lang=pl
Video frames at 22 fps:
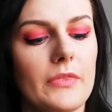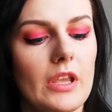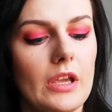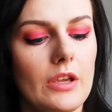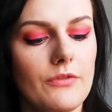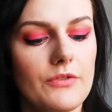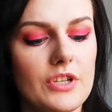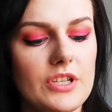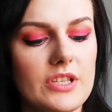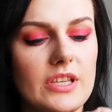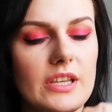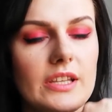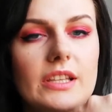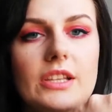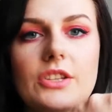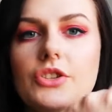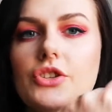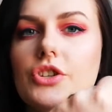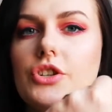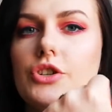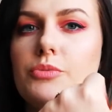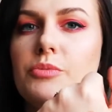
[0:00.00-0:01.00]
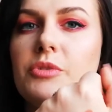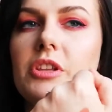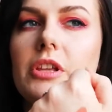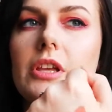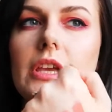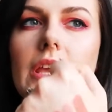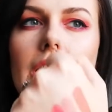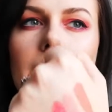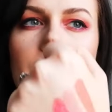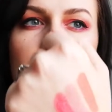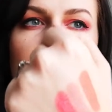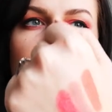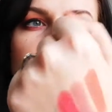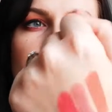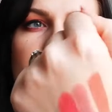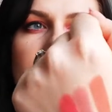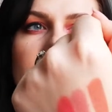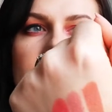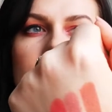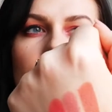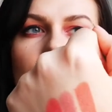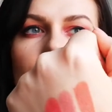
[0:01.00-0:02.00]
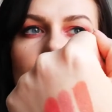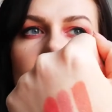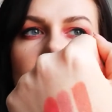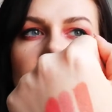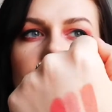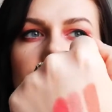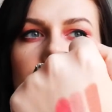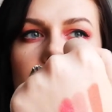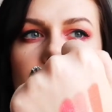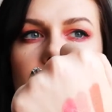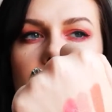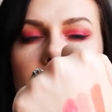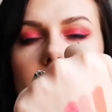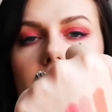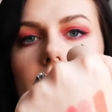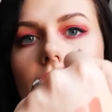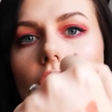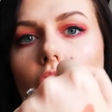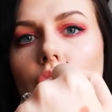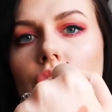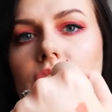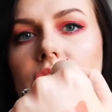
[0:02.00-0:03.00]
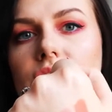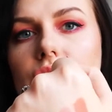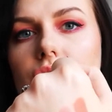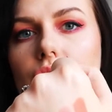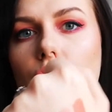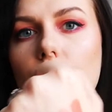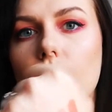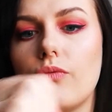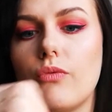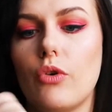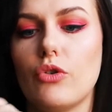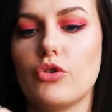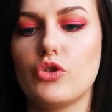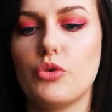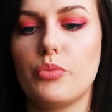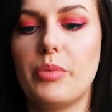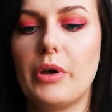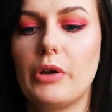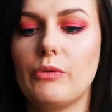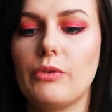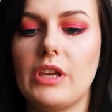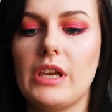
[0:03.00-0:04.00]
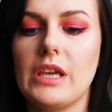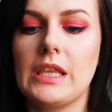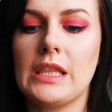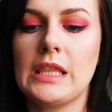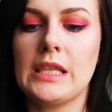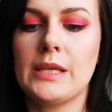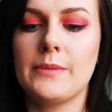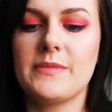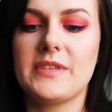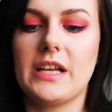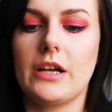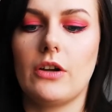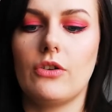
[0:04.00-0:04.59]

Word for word: I wszystkie te trzy szminki, jak możecie zauważyć, e, one są o zupełnie innym